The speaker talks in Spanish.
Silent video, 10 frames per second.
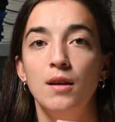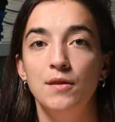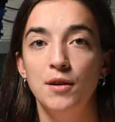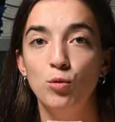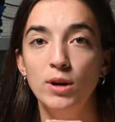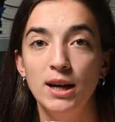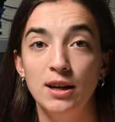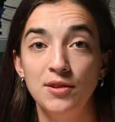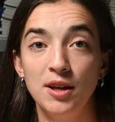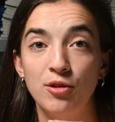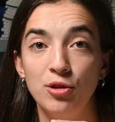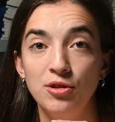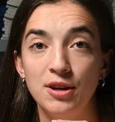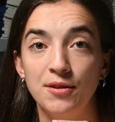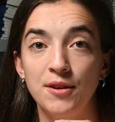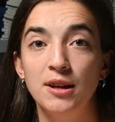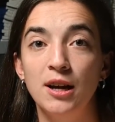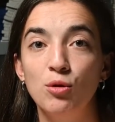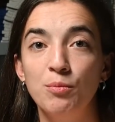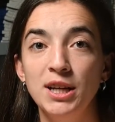Según la agencia Reuters, la
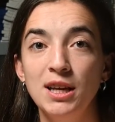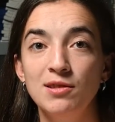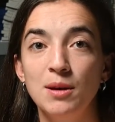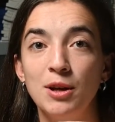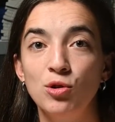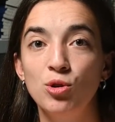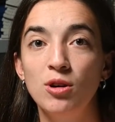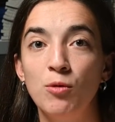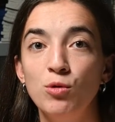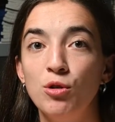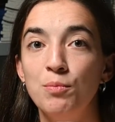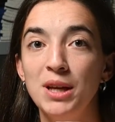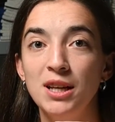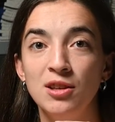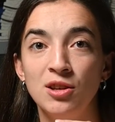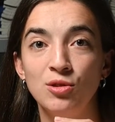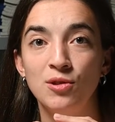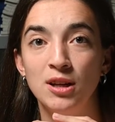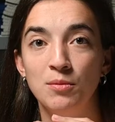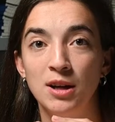compañía ya mató a unos 1.500
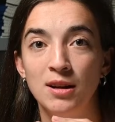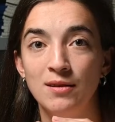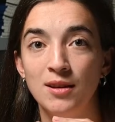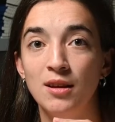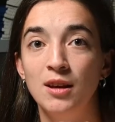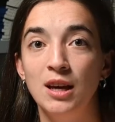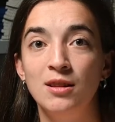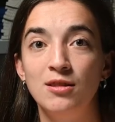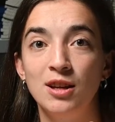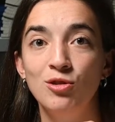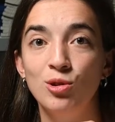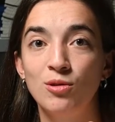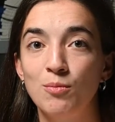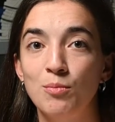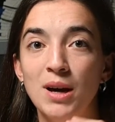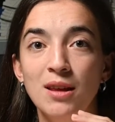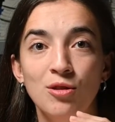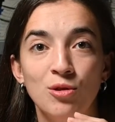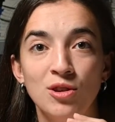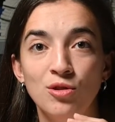animales, entre ellos más de
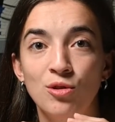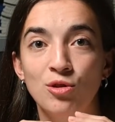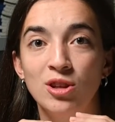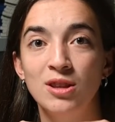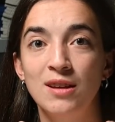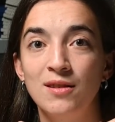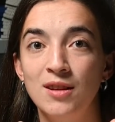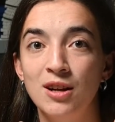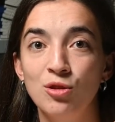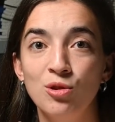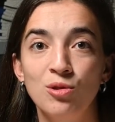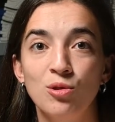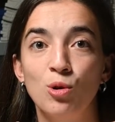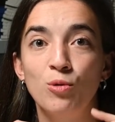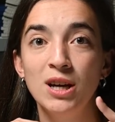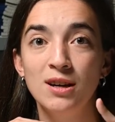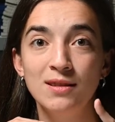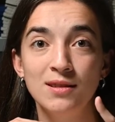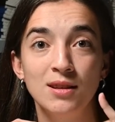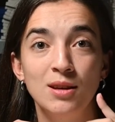280 cerdos,
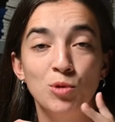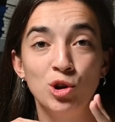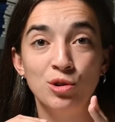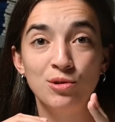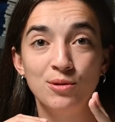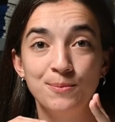ovejas y monos.